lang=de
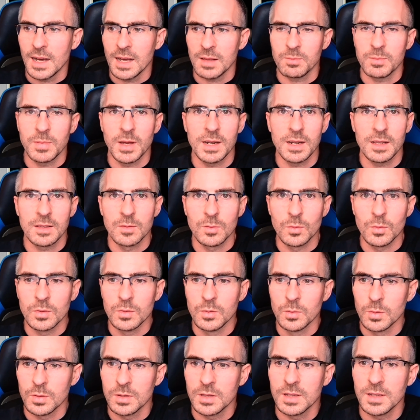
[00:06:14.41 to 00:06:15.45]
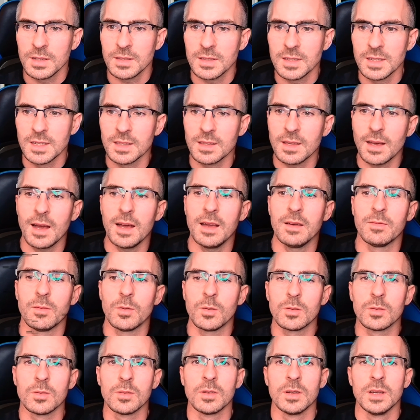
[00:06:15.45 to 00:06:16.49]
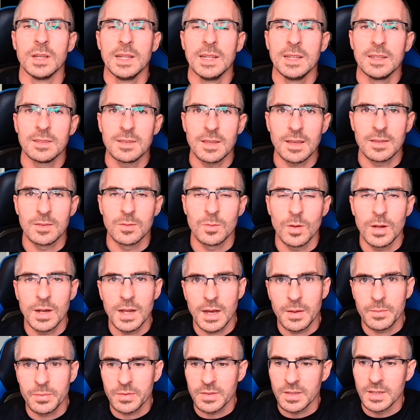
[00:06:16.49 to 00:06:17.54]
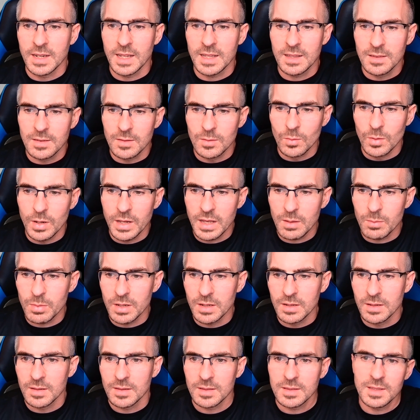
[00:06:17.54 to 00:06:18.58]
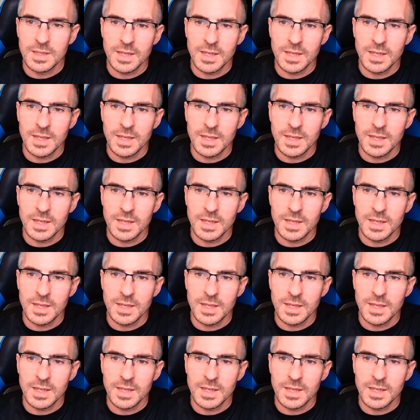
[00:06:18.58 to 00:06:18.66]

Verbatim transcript: hat man dazu genötigt, hier drei Wochen sexuell abstinent zu leben.